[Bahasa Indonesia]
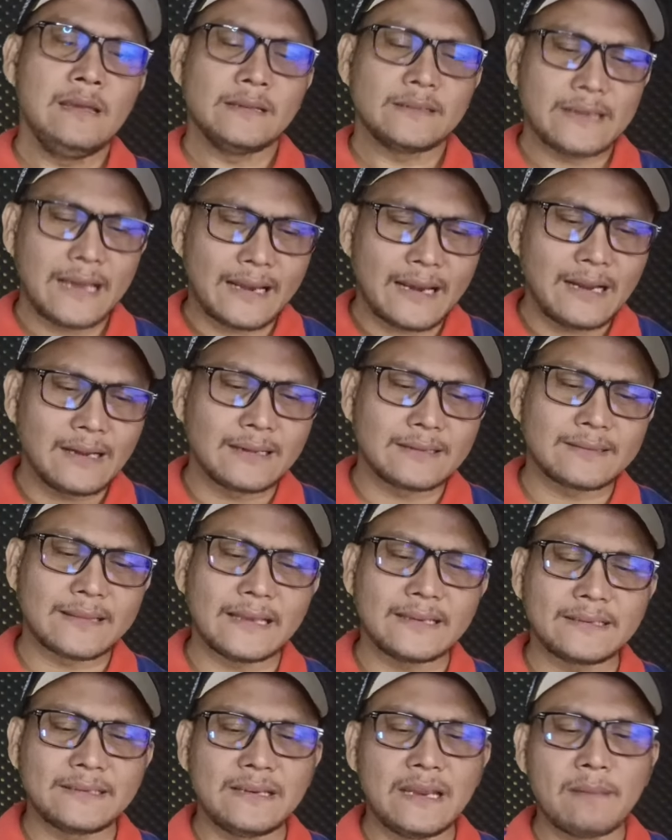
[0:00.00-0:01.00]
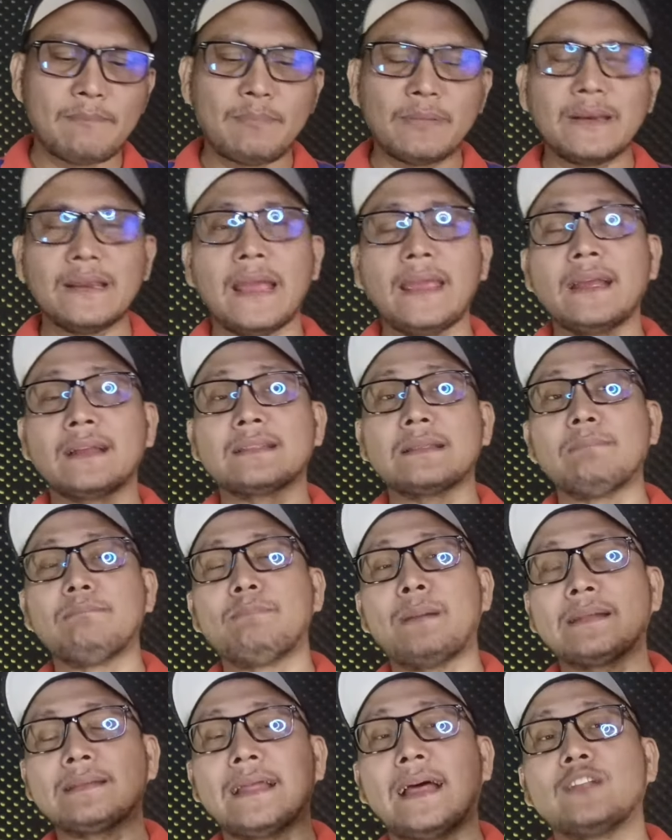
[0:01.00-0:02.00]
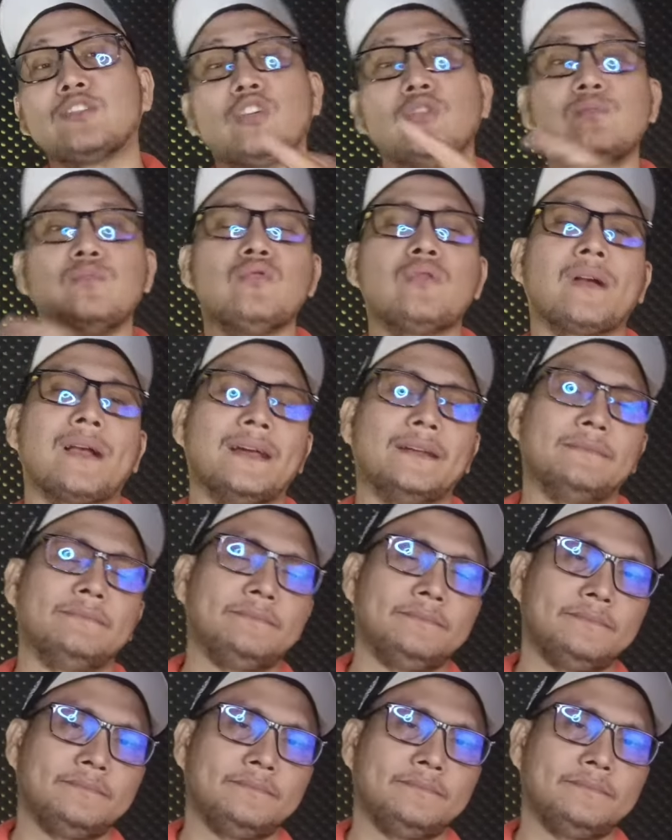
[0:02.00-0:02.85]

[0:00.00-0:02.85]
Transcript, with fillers: cara ngetes dia pria yang tepat atau bukan.